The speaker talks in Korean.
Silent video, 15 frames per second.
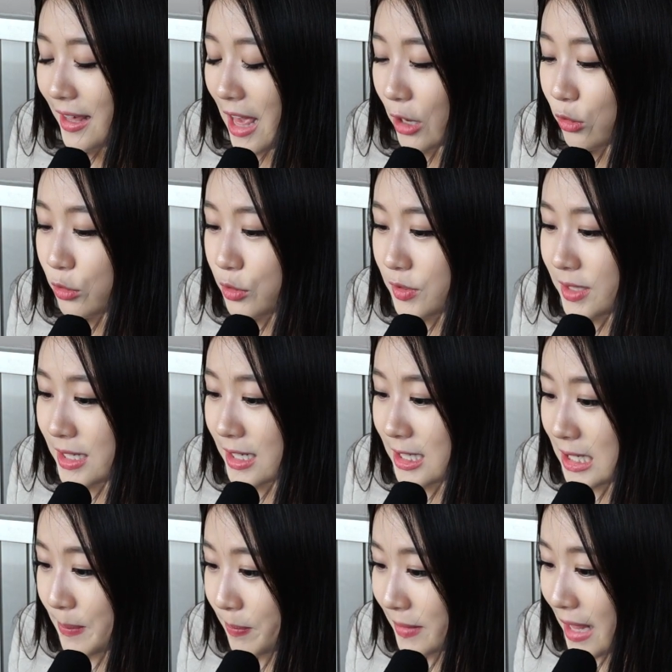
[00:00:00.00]
야구 규칙
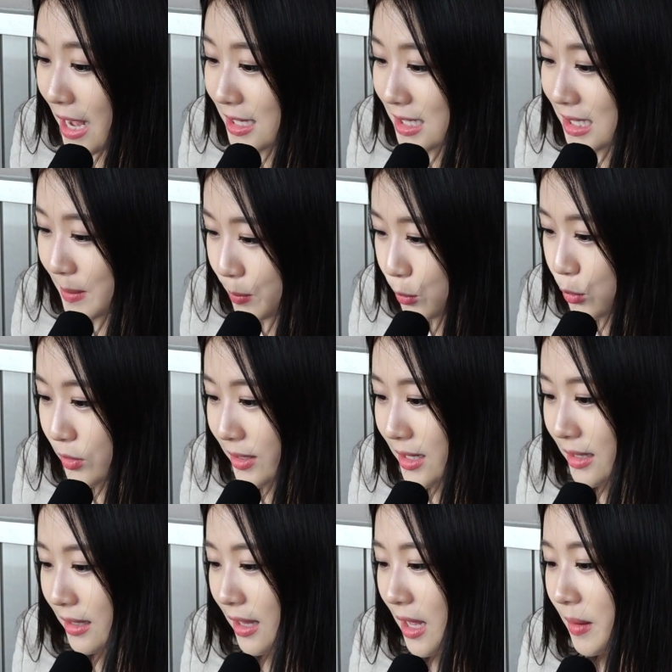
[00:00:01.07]

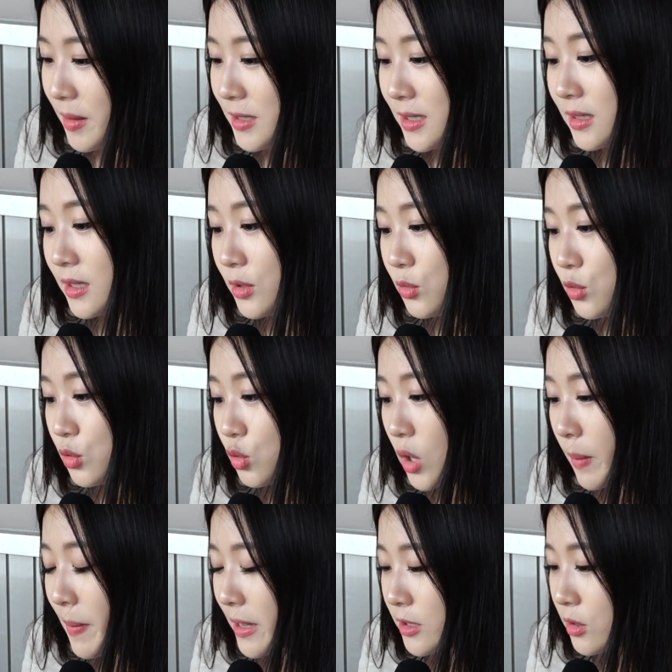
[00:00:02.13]
10-19는 승리
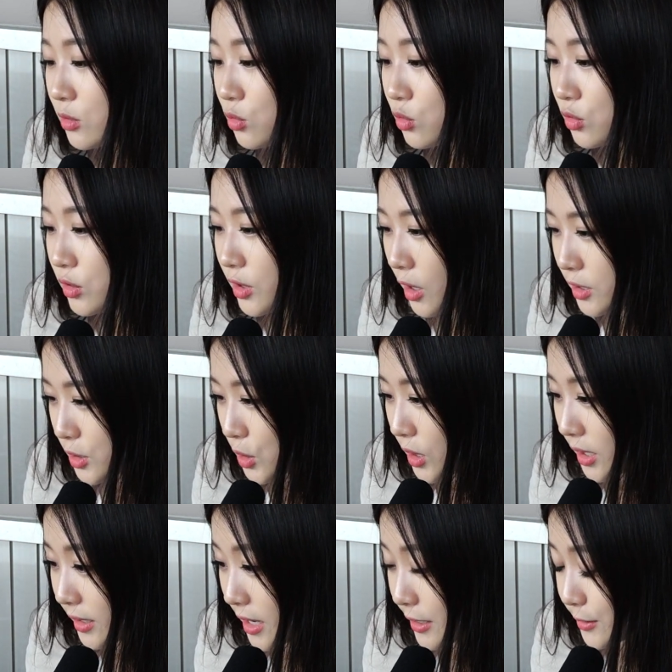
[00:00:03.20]
투수와 패전 투수
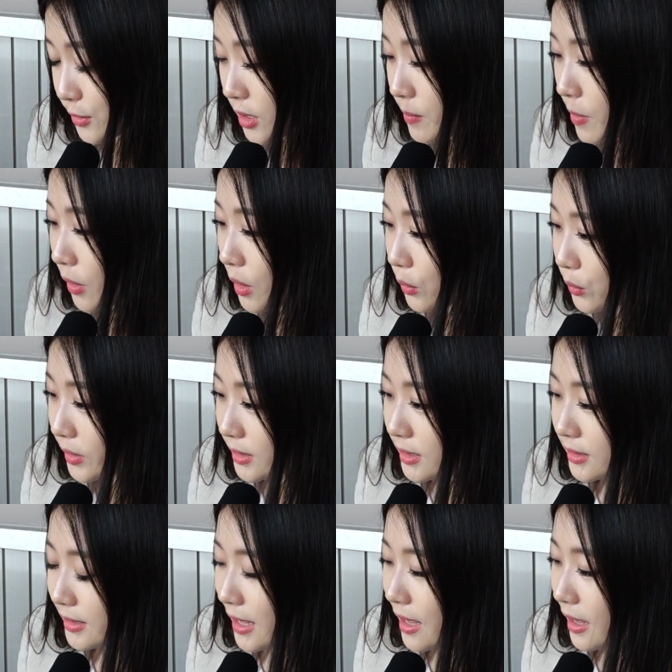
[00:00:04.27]
결정에 대해서 설명하고
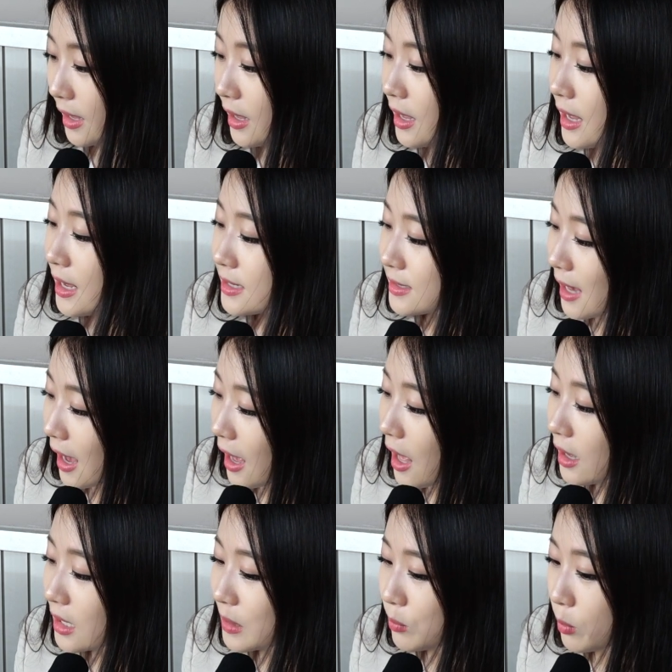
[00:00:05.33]
있는데
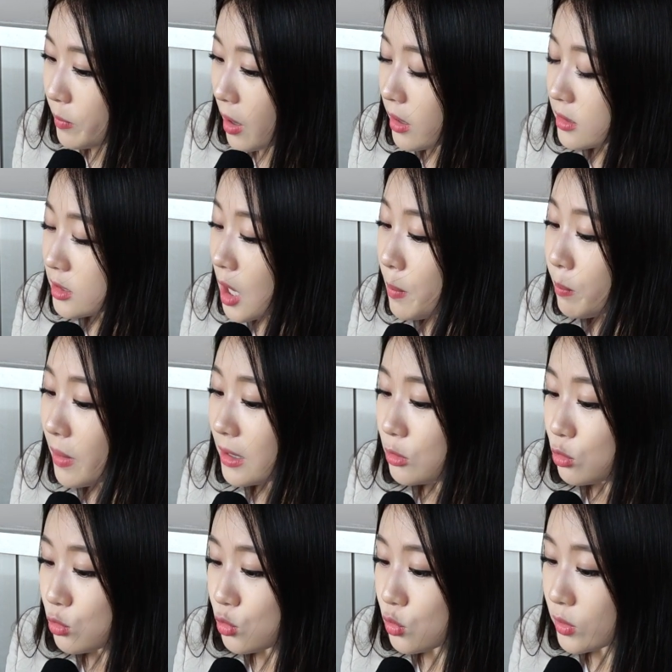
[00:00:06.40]
4항을 보면
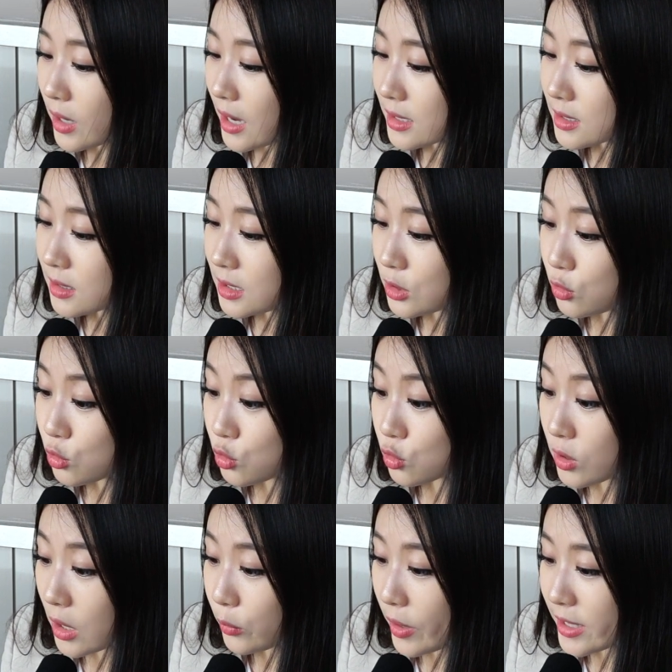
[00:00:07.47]
선발 투수가 승리
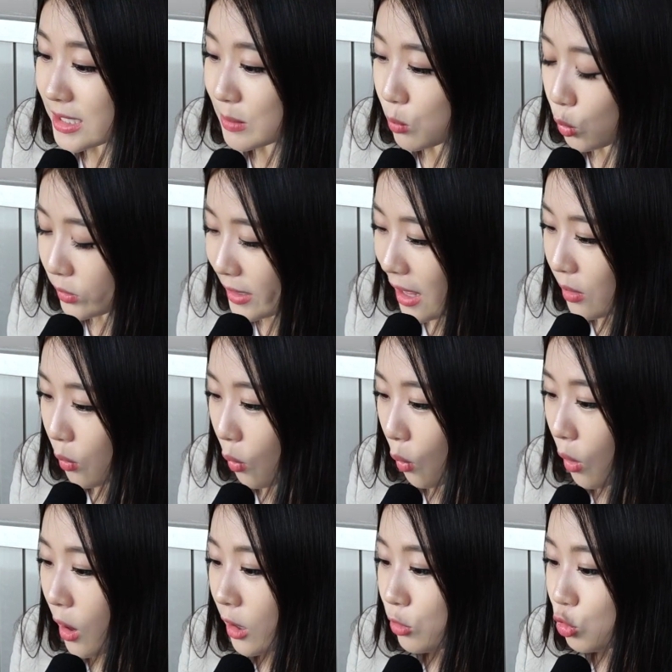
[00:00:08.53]
투수가 되지
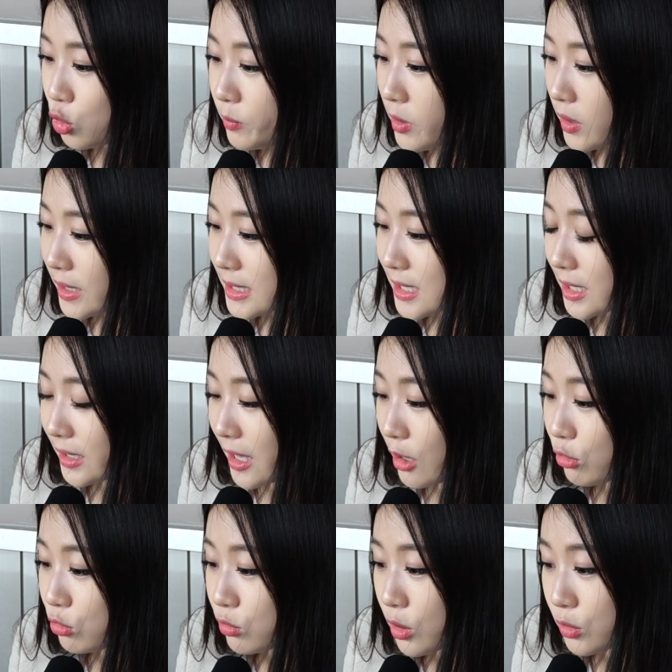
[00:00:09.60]
못하고 2명
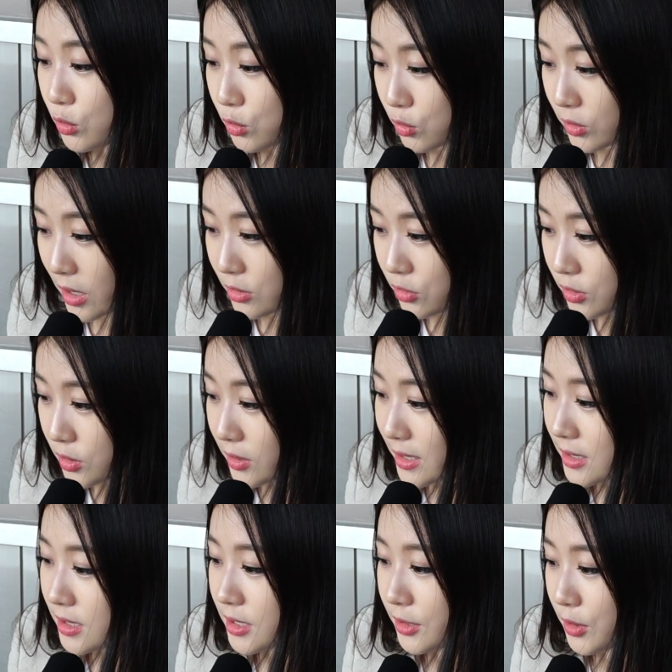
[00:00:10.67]
이상의 구원 투수가
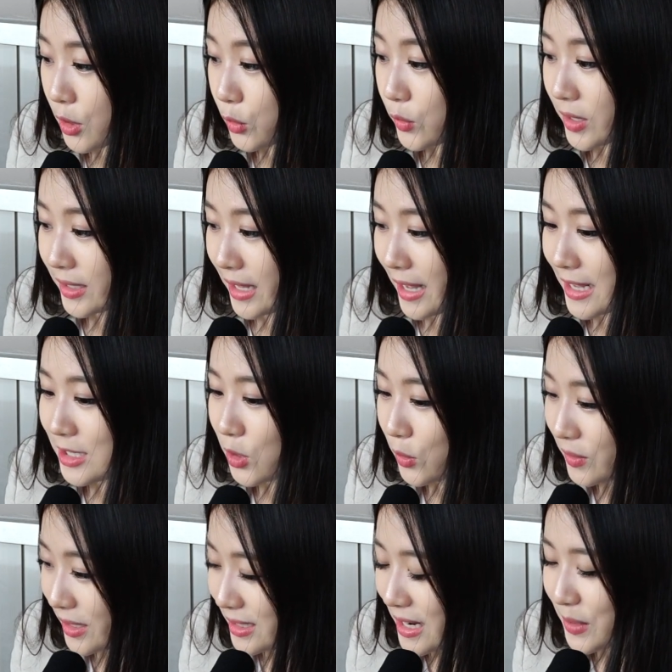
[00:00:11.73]
출전했을 경우에 대해
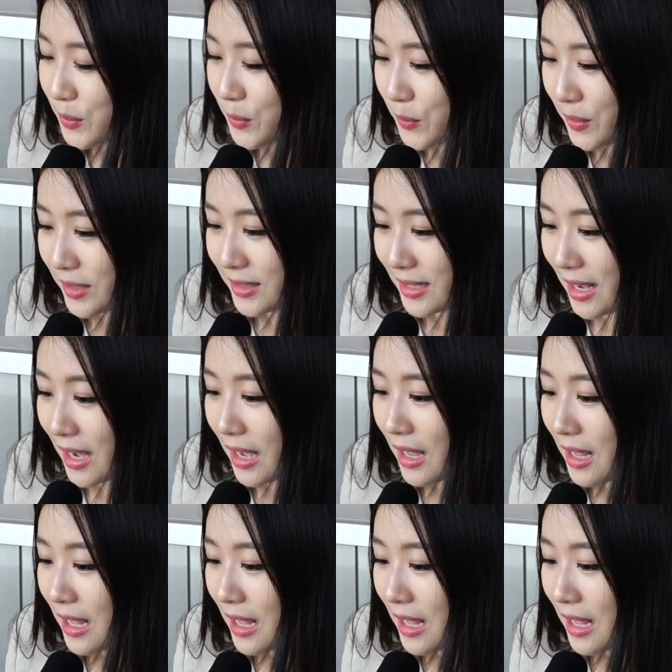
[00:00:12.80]
정리를 해놓고 있다.